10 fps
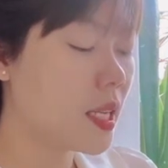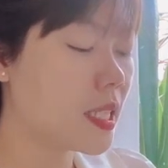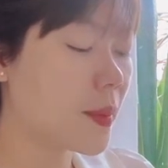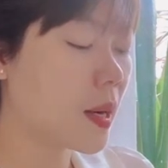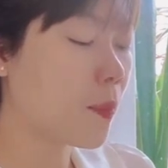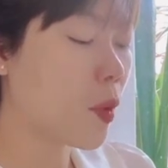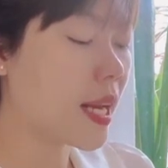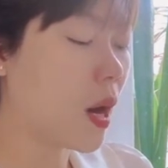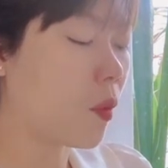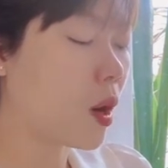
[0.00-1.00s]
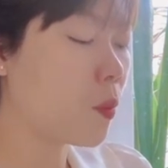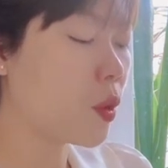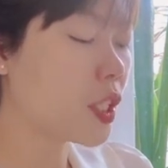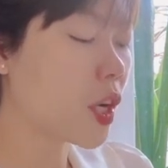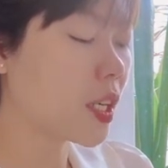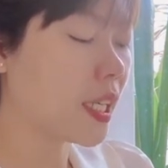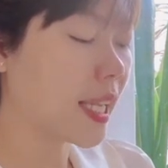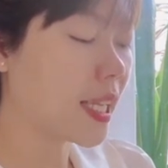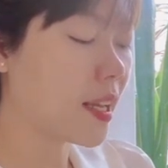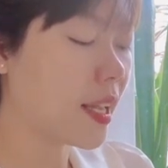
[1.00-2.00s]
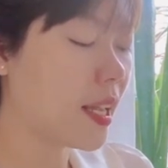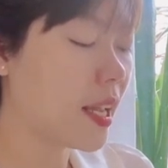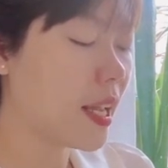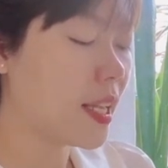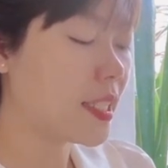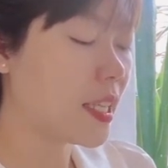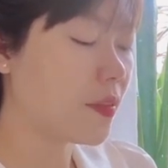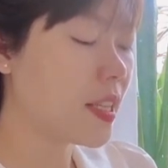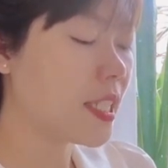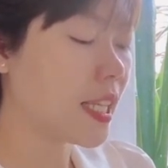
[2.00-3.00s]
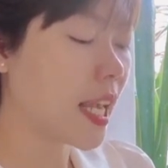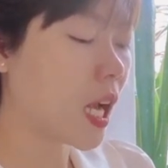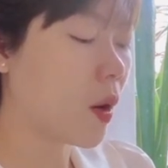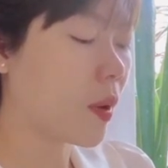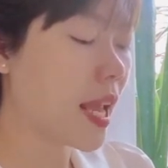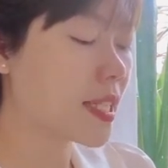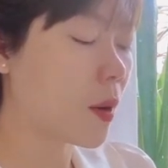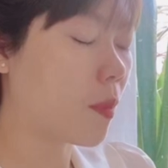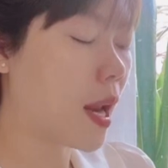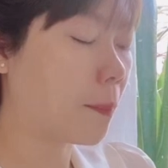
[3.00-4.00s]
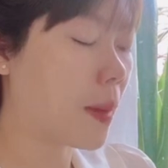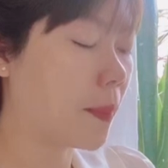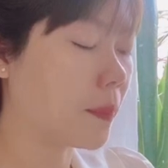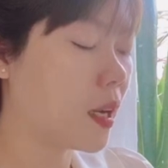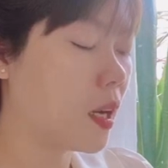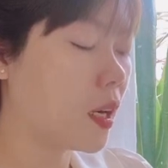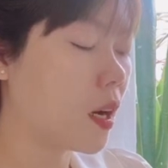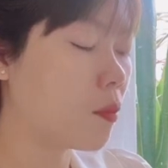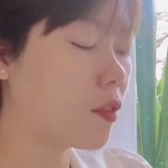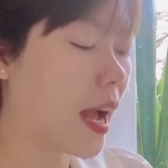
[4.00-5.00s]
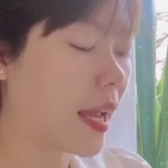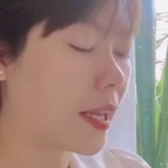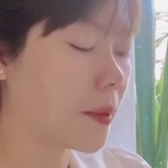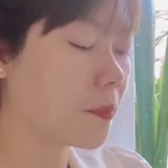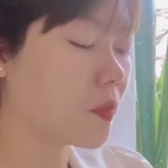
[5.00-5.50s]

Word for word: Diệp Khâm quay đầu không muốn cho người kia thấy. Trình Phi Chỉ nghe cậu khẽ giọng lẩm bẩm, không phải.